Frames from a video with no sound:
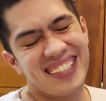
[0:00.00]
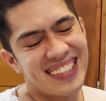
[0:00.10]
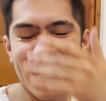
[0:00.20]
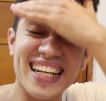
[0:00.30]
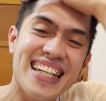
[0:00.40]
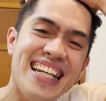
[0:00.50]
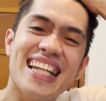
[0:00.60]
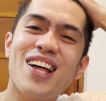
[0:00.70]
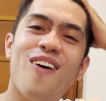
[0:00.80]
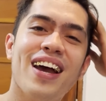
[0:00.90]
sa nagiinit
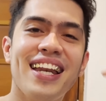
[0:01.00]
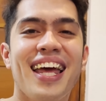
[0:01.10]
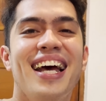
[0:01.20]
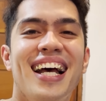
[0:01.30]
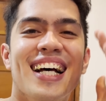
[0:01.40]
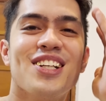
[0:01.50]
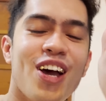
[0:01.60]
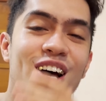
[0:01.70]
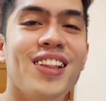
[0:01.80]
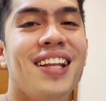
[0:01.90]
ako ngayon eh. So,
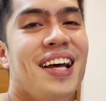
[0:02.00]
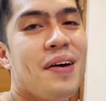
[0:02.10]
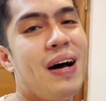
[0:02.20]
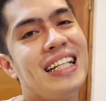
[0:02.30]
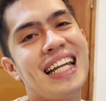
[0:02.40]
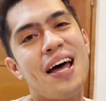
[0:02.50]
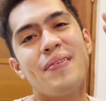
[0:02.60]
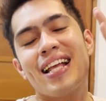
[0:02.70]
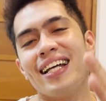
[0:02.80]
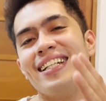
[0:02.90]
yun. Bali salamat
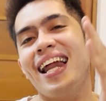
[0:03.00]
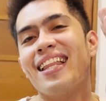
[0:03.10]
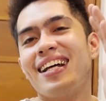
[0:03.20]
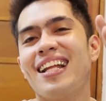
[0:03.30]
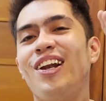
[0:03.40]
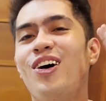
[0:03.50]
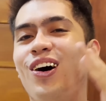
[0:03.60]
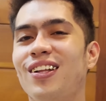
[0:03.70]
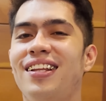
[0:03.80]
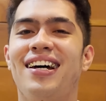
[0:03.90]
nga sa lahat ng
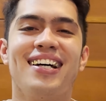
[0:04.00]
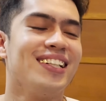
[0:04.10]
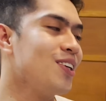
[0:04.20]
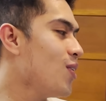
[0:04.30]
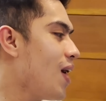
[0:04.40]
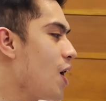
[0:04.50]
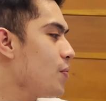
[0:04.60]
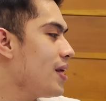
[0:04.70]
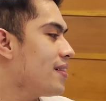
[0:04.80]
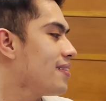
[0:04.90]
nanood. So,
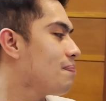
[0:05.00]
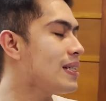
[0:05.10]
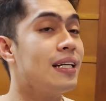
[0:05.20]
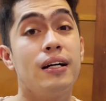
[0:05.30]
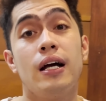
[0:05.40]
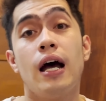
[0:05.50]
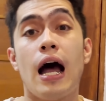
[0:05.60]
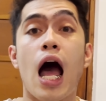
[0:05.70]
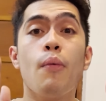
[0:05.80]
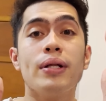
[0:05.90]
awit Pas
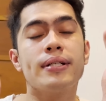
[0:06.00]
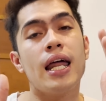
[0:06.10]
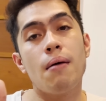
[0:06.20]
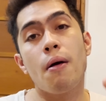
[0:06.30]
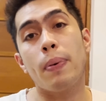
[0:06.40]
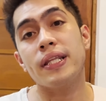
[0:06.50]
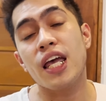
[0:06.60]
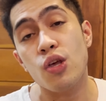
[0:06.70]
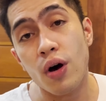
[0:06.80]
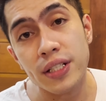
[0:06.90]
awit, sana magpa-thank
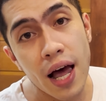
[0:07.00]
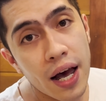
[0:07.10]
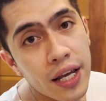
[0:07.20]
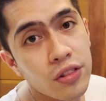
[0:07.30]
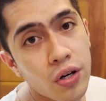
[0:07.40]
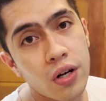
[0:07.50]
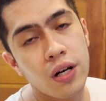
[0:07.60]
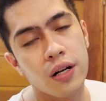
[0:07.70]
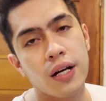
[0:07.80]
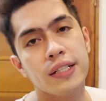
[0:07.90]
you ka sa akin, tol.
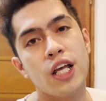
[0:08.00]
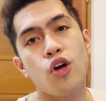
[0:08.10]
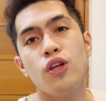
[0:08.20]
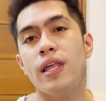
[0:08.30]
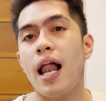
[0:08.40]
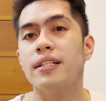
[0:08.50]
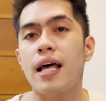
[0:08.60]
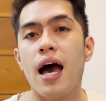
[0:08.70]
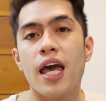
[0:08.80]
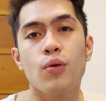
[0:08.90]
Kasi hindi dahil
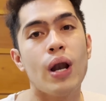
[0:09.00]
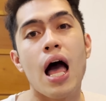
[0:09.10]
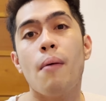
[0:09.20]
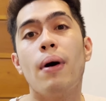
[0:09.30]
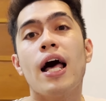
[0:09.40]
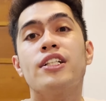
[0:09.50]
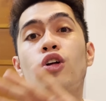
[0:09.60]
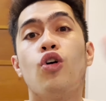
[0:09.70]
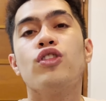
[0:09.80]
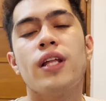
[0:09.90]
sa akin, wala kang malakas na
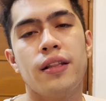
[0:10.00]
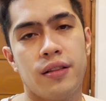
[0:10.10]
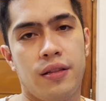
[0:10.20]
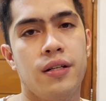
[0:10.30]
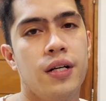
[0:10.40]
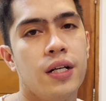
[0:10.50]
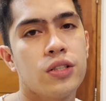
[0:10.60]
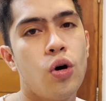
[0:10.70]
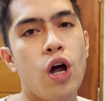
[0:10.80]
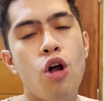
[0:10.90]
content.
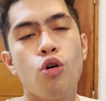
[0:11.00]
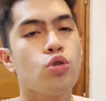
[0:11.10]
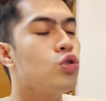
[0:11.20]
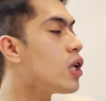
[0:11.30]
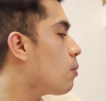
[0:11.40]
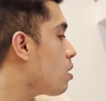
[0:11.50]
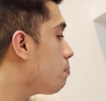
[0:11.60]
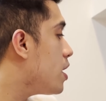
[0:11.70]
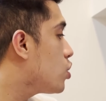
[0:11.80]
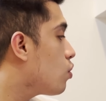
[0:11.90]
So, alam ko susundan mo yung
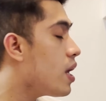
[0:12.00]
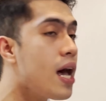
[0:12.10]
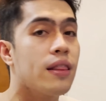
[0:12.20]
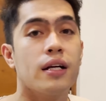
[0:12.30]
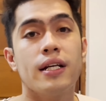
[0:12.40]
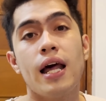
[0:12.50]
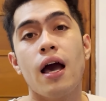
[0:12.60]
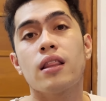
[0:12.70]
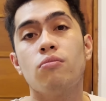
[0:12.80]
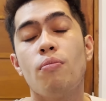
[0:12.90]
video na yan kasi
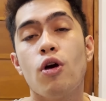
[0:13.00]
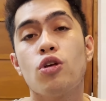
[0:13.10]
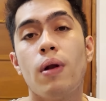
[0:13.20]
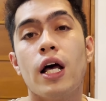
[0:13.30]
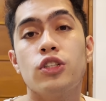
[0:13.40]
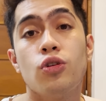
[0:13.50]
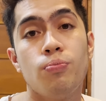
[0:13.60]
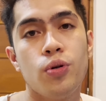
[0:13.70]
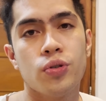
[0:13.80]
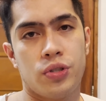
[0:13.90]
nakita mo medyo malakas yung
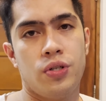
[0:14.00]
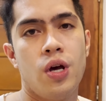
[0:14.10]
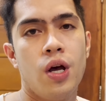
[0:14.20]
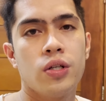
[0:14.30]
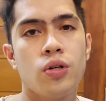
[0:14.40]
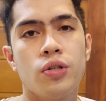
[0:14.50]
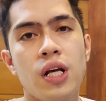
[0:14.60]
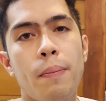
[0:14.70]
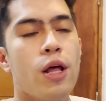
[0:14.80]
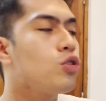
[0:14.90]
views. So,
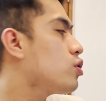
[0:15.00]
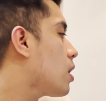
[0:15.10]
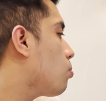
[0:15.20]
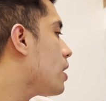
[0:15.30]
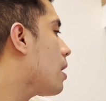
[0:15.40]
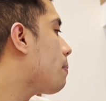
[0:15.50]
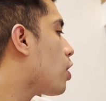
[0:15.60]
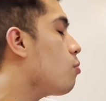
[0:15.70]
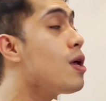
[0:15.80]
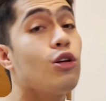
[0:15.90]
syempre, susundan mo yan
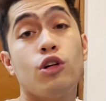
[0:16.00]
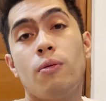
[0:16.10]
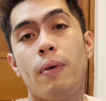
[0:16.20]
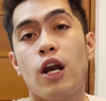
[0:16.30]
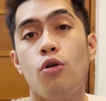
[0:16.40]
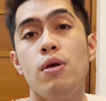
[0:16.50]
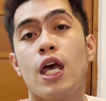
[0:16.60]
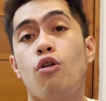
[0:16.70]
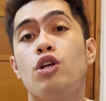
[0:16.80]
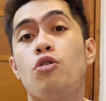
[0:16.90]
para umingay, para umingay
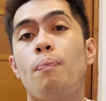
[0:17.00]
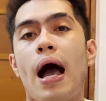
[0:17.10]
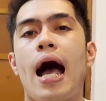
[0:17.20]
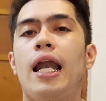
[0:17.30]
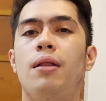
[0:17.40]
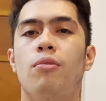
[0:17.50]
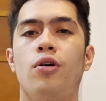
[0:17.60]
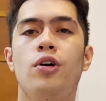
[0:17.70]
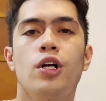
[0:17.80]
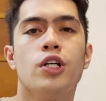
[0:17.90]
ulit yung pangalan
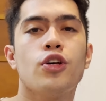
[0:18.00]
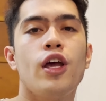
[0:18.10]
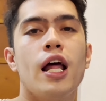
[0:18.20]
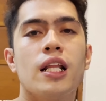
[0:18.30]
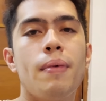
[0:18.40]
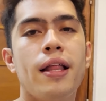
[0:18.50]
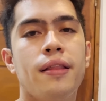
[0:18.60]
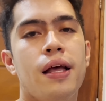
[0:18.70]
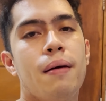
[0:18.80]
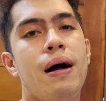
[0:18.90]
mo. So, yun lang naman.
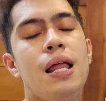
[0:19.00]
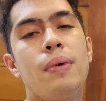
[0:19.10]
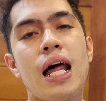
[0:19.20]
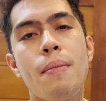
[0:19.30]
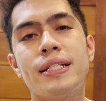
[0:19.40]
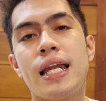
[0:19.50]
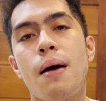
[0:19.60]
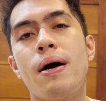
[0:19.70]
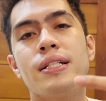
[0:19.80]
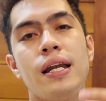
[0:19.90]
Bali, maraming
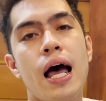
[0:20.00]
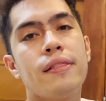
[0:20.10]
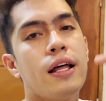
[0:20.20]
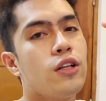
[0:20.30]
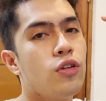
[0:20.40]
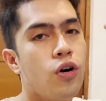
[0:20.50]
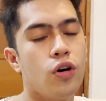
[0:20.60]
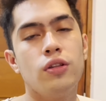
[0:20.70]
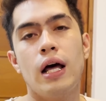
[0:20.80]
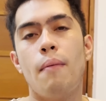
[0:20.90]
salamat sa lahat ng
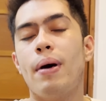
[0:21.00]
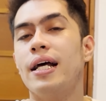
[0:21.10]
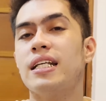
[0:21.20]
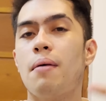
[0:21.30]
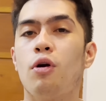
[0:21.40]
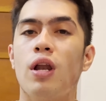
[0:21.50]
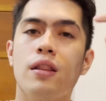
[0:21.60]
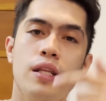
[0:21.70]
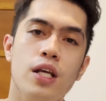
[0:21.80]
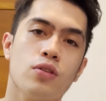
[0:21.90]
nanood. Ang masabi ko
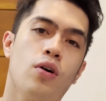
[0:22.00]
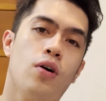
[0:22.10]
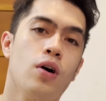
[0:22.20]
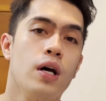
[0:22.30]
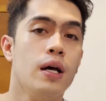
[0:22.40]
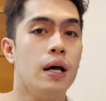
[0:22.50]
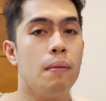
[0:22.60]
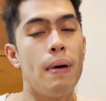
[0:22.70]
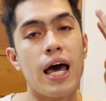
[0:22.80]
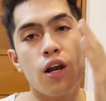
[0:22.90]
lang dito,
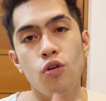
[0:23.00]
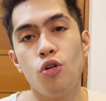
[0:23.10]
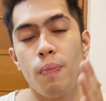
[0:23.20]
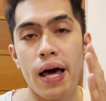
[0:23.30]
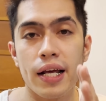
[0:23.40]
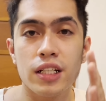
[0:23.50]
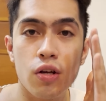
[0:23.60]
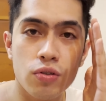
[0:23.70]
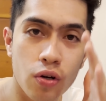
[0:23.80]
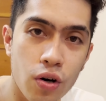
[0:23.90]
Marlo, para
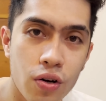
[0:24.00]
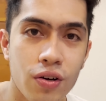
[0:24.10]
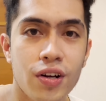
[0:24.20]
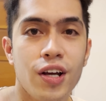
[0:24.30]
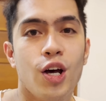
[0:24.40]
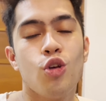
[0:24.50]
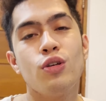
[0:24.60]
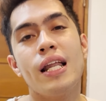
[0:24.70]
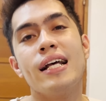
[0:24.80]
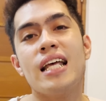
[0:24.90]
sa'yo to. Yung
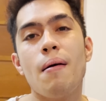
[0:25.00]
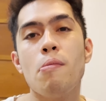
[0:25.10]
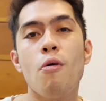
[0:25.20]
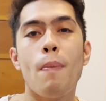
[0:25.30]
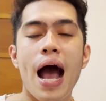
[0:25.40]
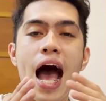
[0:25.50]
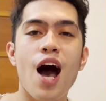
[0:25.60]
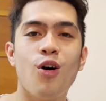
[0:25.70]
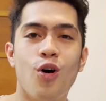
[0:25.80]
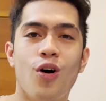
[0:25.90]
sinasabi mong
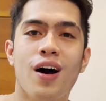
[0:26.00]
pangako,